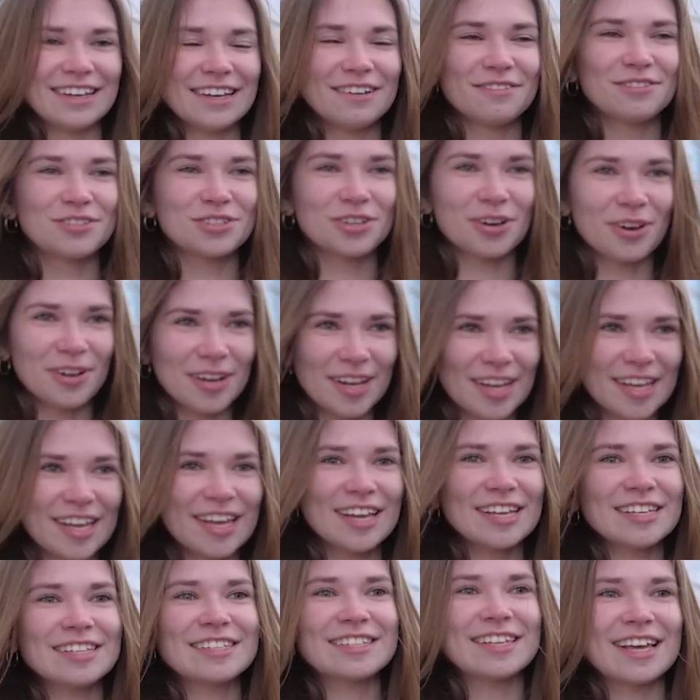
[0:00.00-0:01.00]
Yy, w szkole
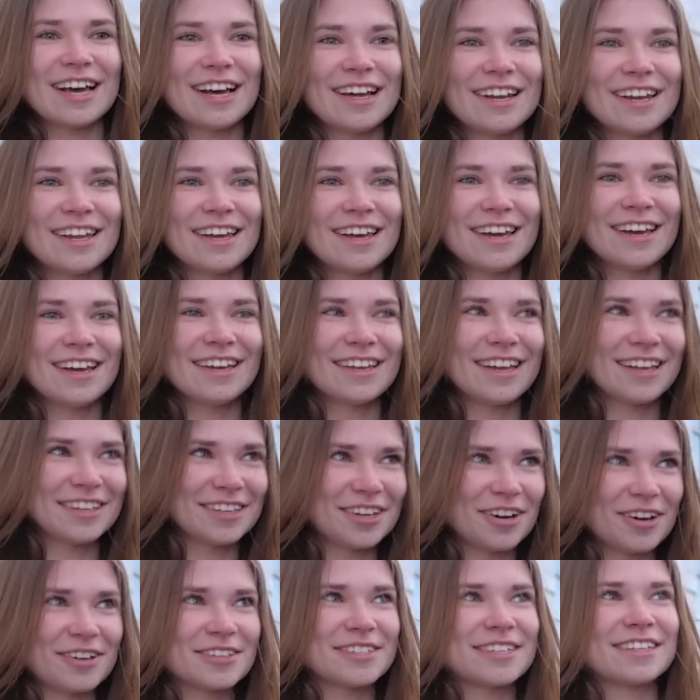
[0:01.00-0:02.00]
jest, ale ja
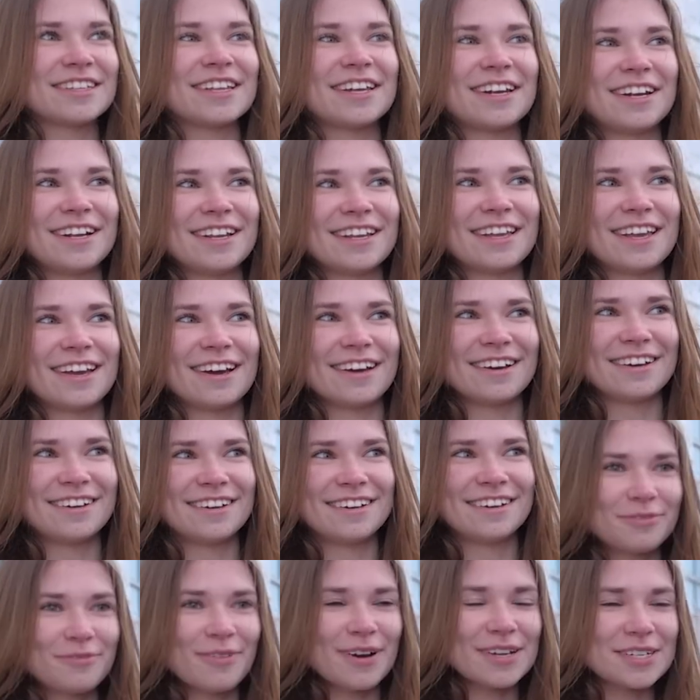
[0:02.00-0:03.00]
nie chodzę na religię.
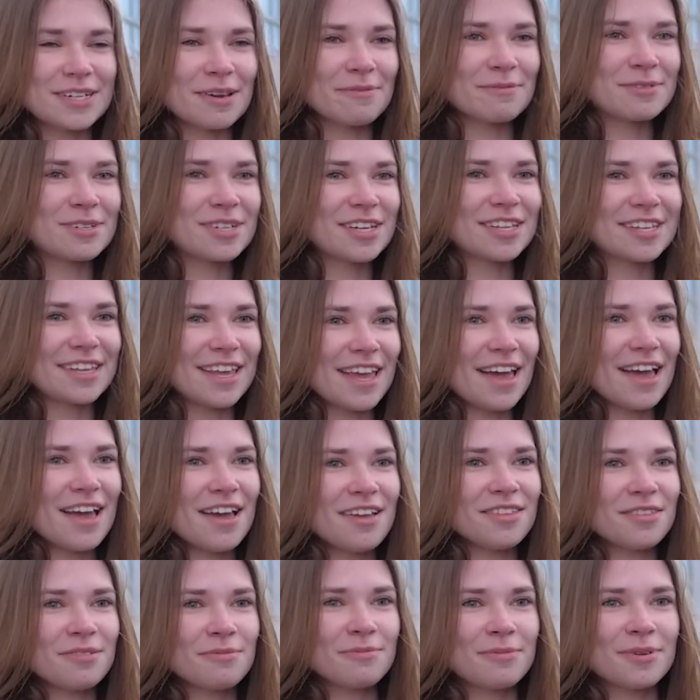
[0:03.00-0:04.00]
Okay. Uważam, że nie,
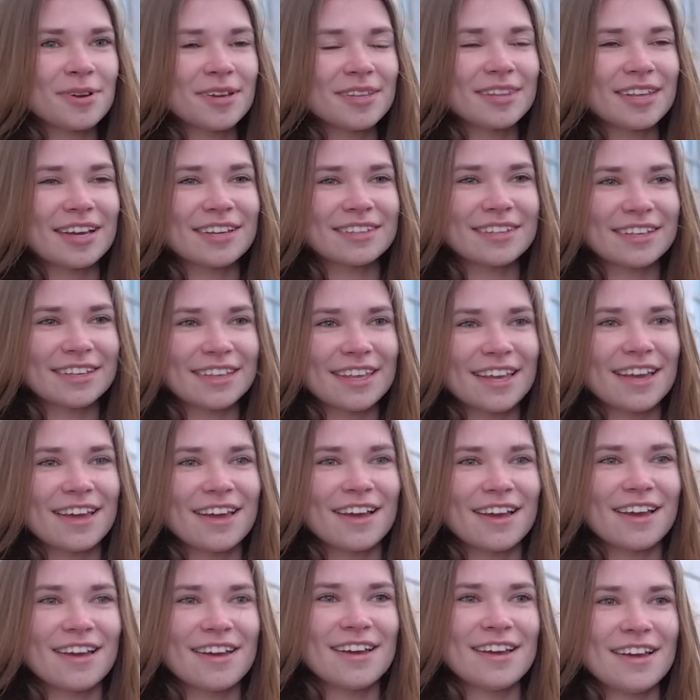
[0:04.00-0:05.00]
no bo jednak
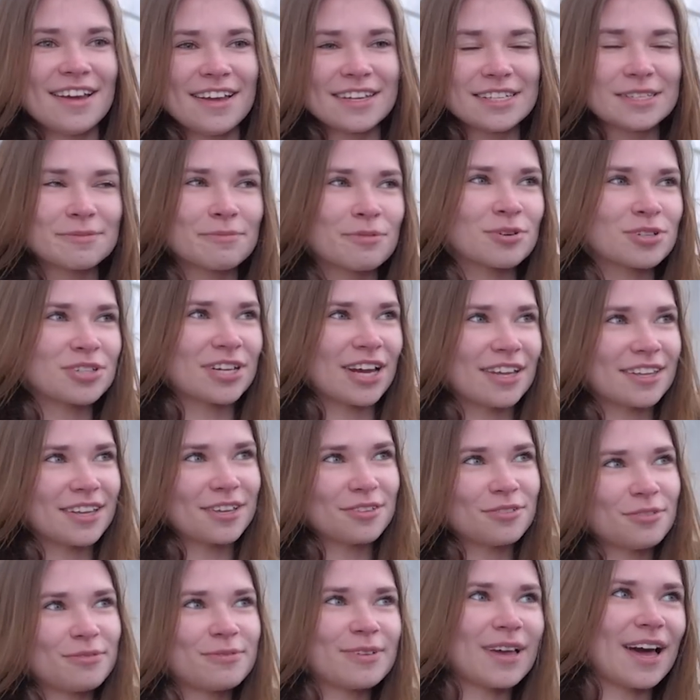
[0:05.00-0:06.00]
takie
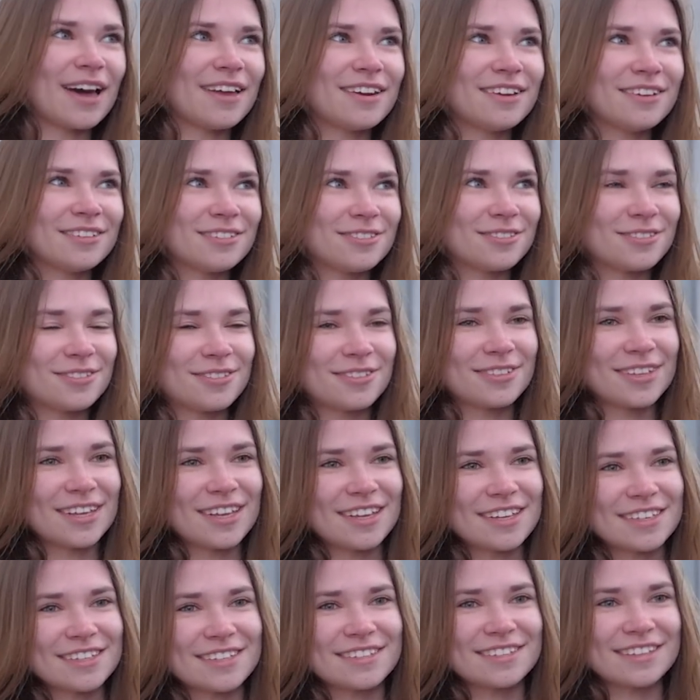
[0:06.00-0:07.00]
zmuszanie do wiary to, to
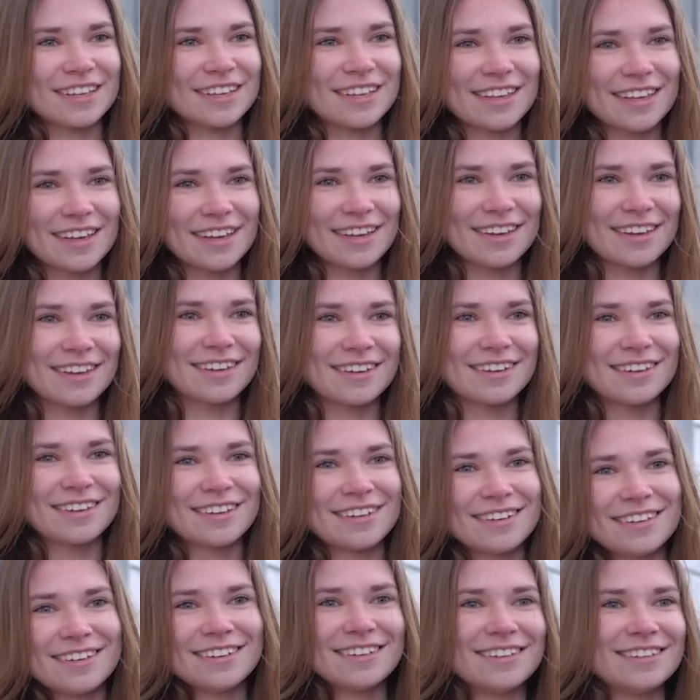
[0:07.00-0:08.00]
nie jest takie
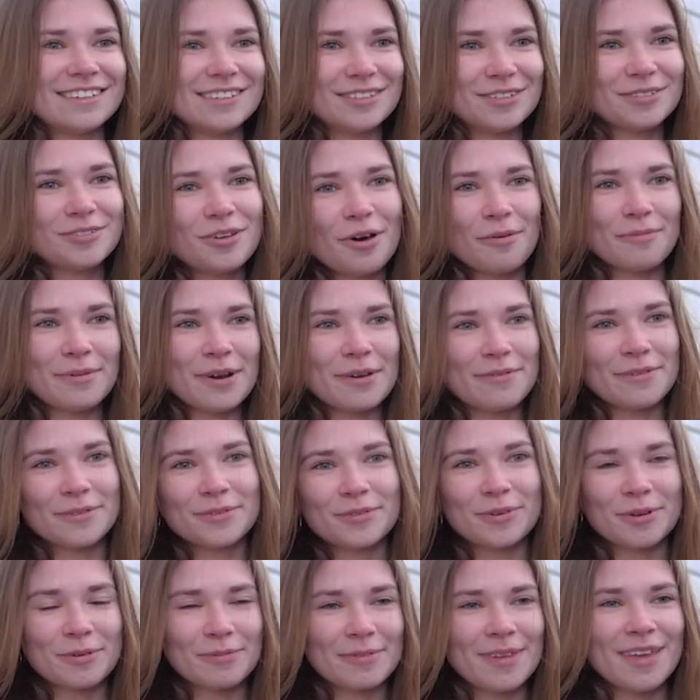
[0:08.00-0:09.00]
no dobre
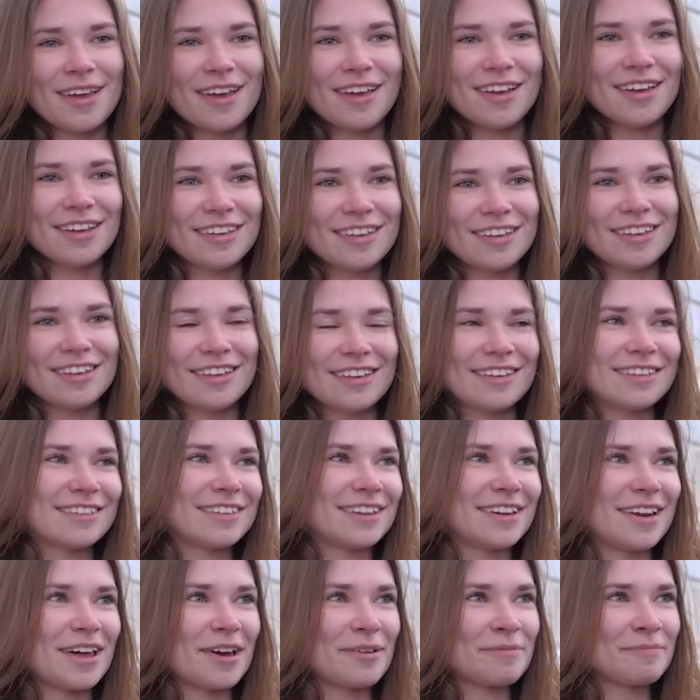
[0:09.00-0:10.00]
według mnie i, i
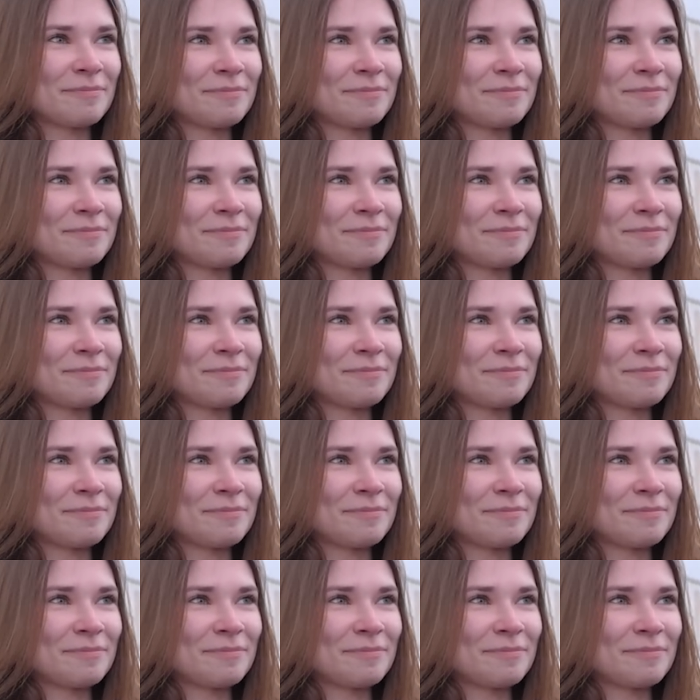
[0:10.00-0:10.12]
tyle.